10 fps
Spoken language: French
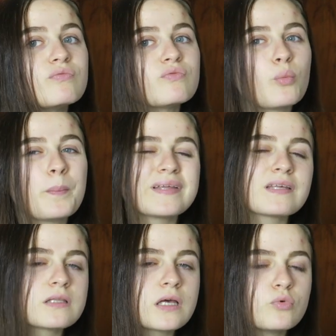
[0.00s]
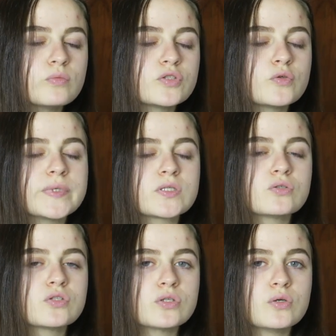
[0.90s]
sont pas très très beaux mes cheveux parce
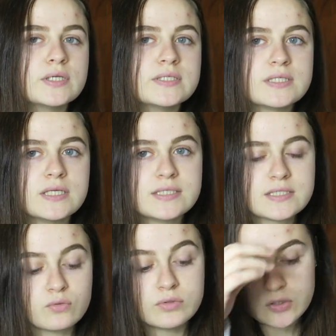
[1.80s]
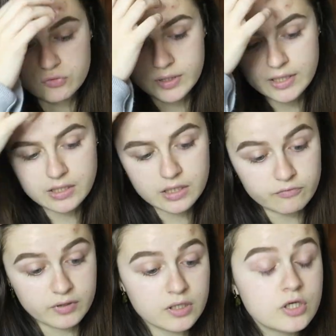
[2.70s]
que je les ai laissés au naturel là,
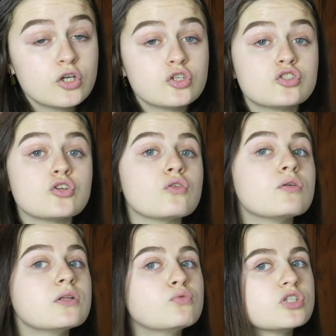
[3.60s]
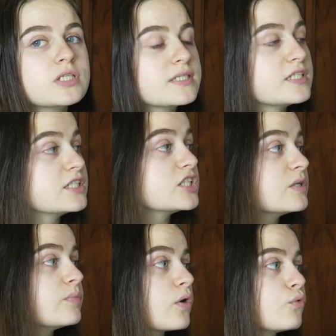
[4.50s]
enfin je sors de la douche, je les ai
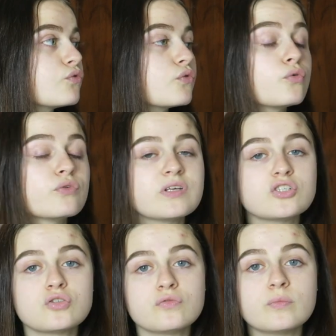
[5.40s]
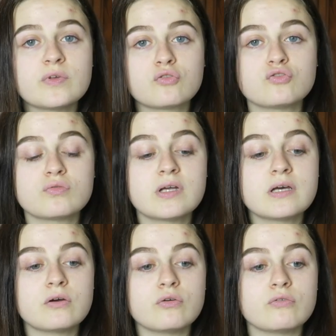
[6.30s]
séchés par contre au sèche-cheveux parce que je
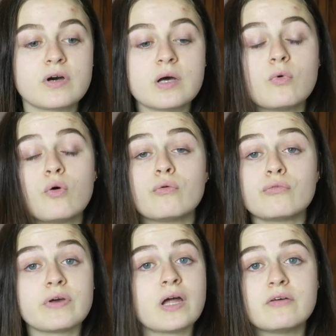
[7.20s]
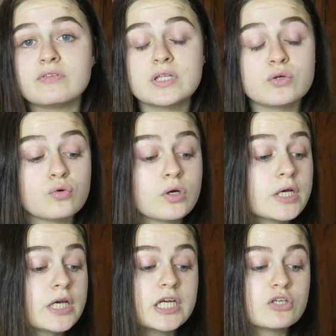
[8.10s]
voulais euh, vraiment faire la vidéo
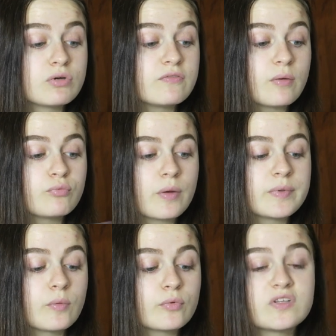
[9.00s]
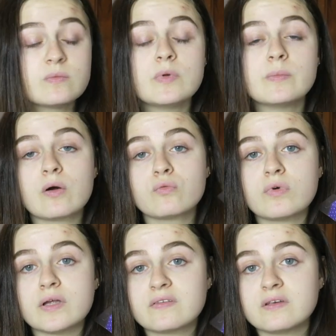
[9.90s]
et je voulais le faire le plus rapidement possible, mais par contre
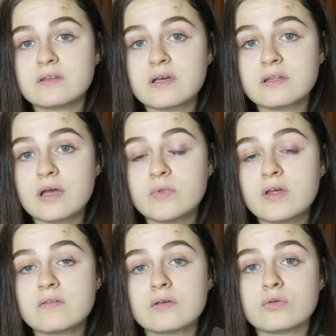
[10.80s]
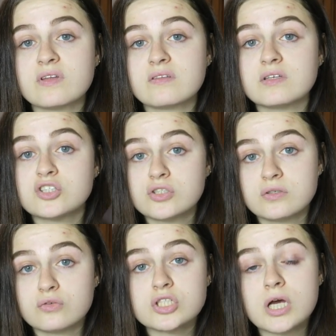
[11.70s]
voilà, ce qui est très très bien c'est que ça c'est
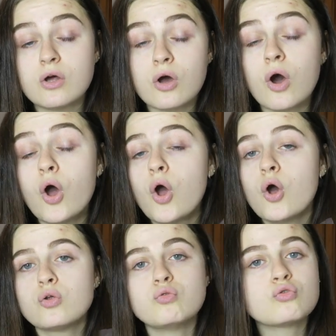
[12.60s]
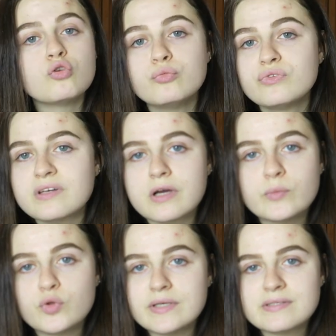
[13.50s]
sans chaleur, donc le but c'est quand
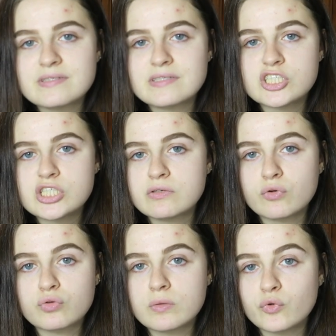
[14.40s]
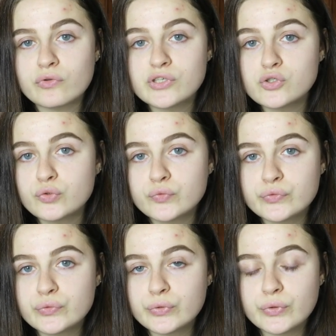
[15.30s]
même de laisser sécher éventuellement ses
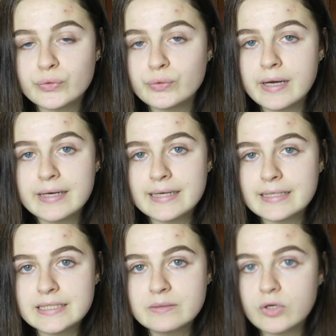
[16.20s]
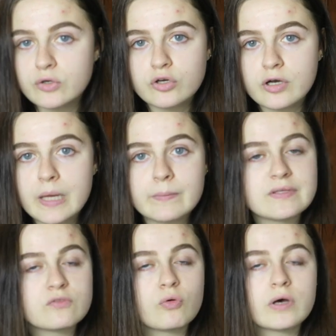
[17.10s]
cheveux euh, à l'air libre quand même,
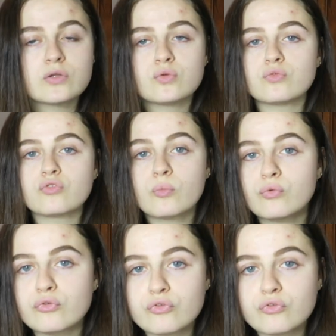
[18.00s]
histoire de 100%